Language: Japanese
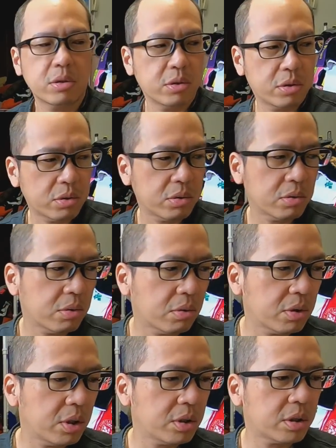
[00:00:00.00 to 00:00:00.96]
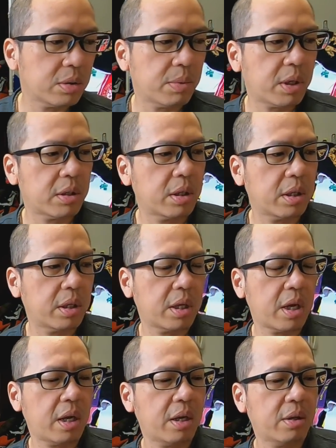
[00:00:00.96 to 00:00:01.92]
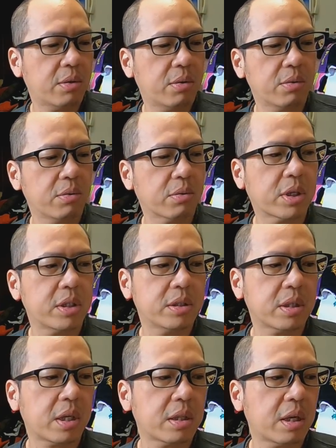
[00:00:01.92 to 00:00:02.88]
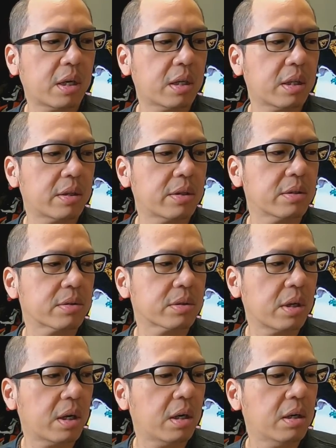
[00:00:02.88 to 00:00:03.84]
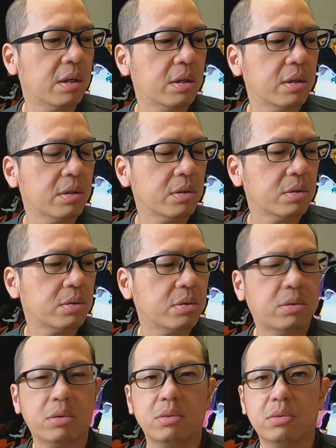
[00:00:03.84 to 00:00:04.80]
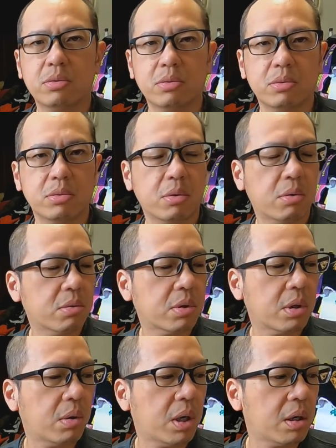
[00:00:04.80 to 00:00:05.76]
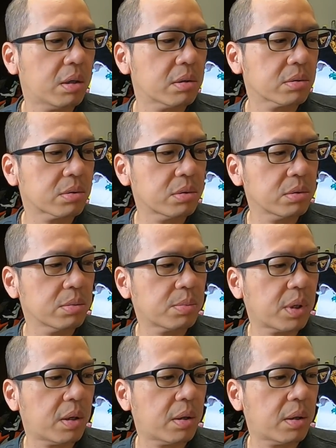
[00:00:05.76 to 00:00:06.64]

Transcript: 15日までの預金残高なんですが、14日はスー